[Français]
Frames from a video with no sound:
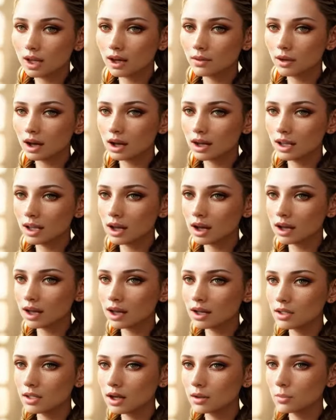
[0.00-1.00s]
MAY
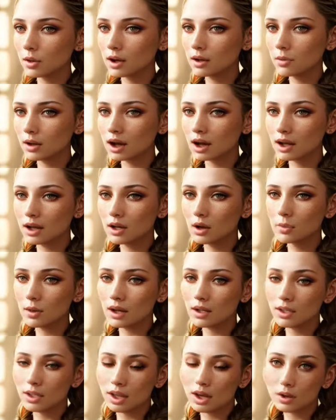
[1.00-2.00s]
à symbole marque
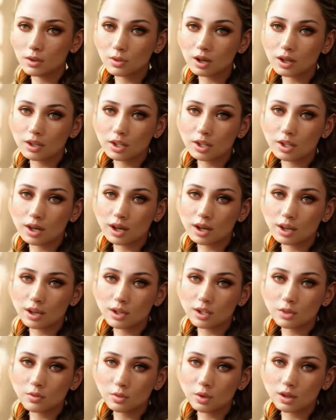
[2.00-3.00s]
commerciale
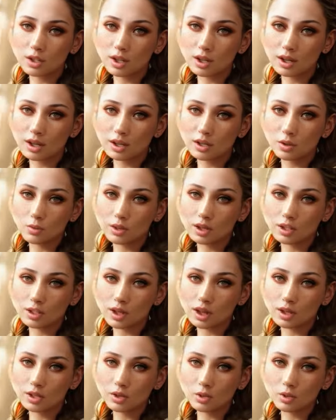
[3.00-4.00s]
personnalise vos directs
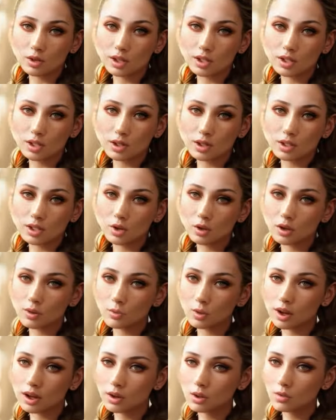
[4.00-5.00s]
messages en utilisant
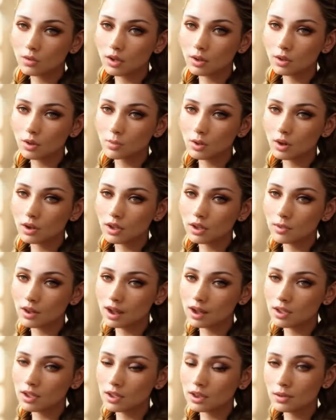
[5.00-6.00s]
le prénom de vos
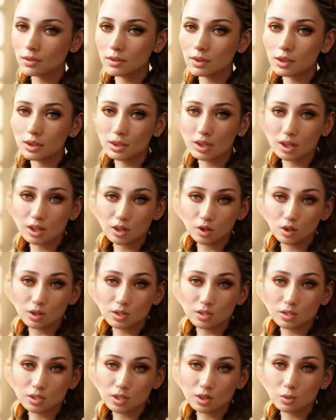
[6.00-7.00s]
prospects, créant
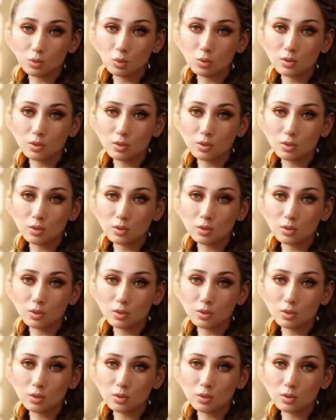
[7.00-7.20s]
ainsi un